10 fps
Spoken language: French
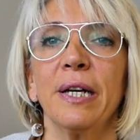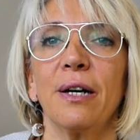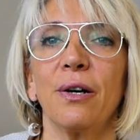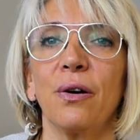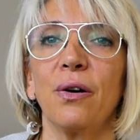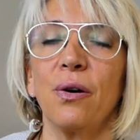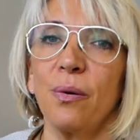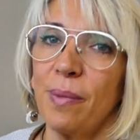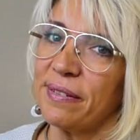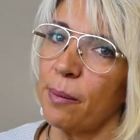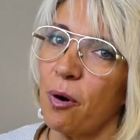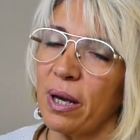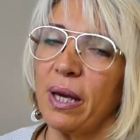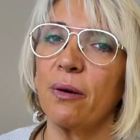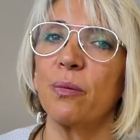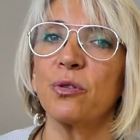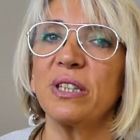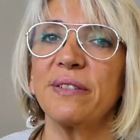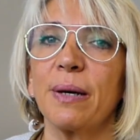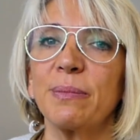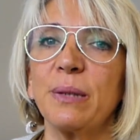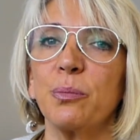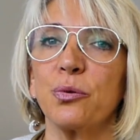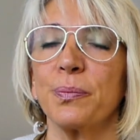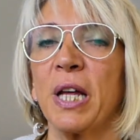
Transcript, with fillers: bah, ça m'aurait motivé un petit peu,